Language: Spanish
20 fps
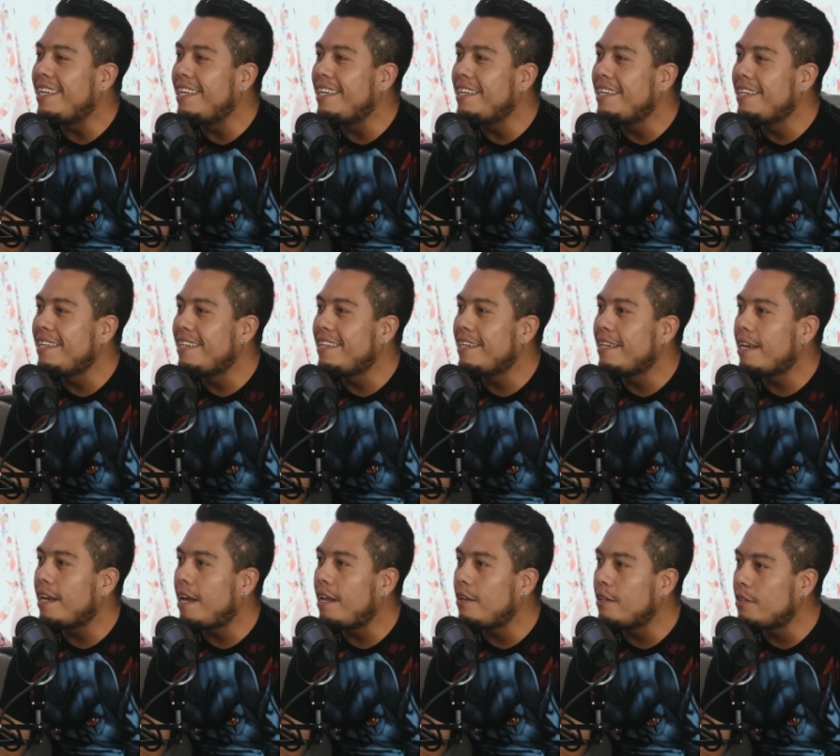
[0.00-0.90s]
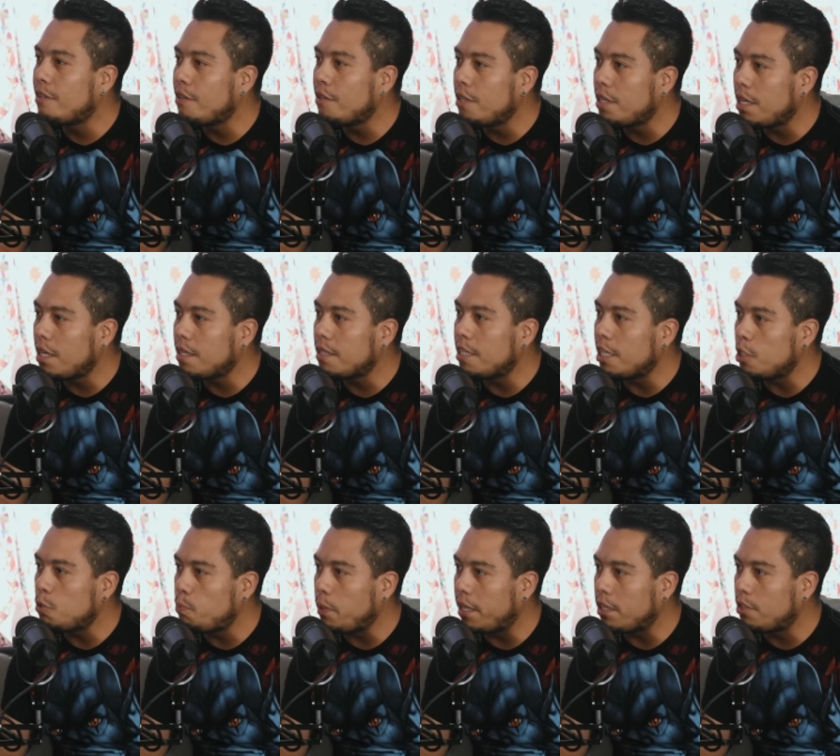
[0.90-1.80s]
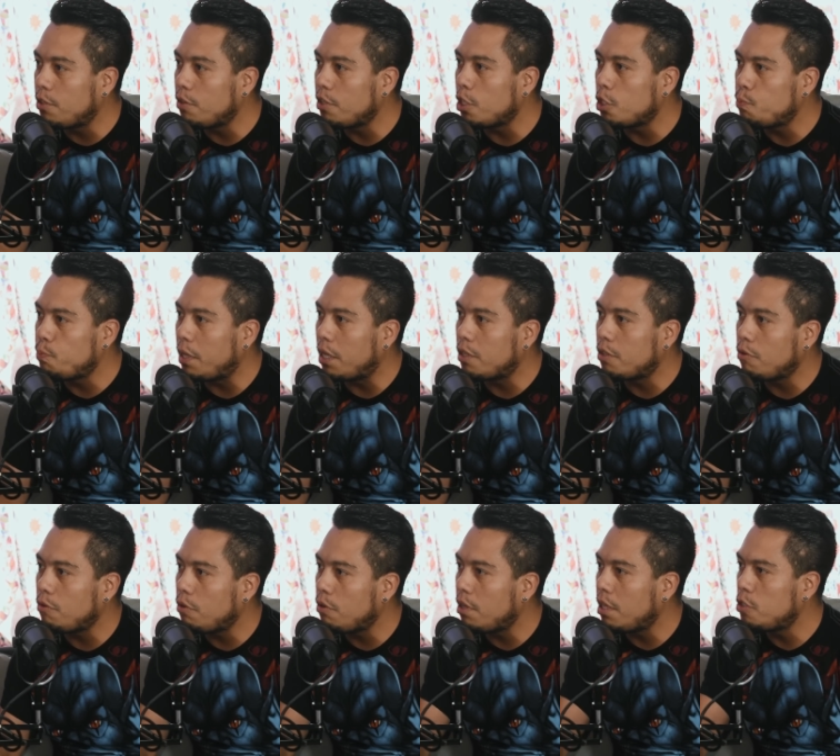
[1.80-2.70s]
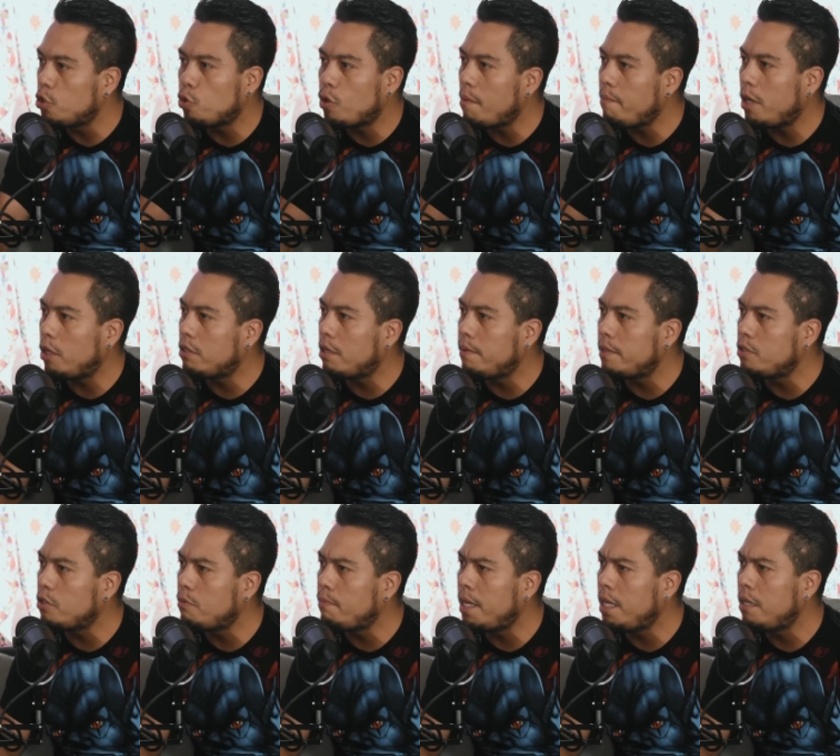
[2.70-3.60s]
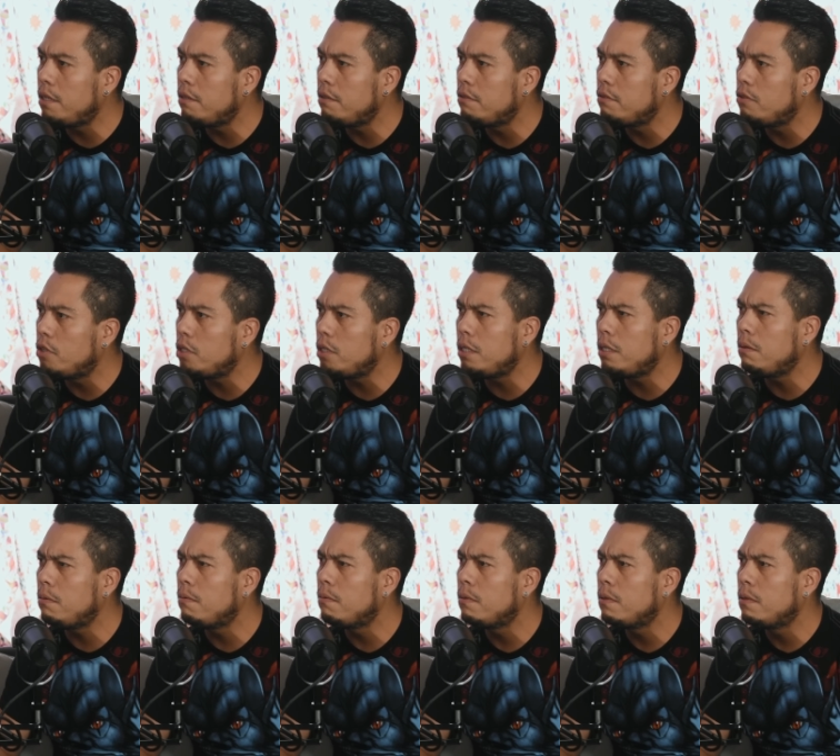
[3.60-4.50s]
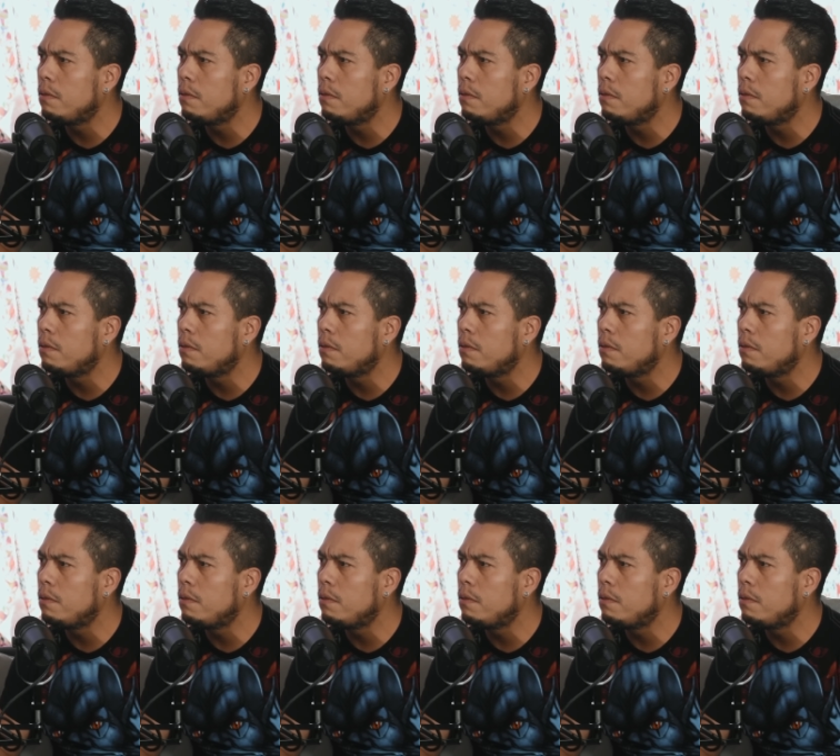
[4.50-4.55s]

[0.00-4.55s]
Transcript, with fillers: y al otro día despierto y despierto en su cama otra vez normal. Y así de...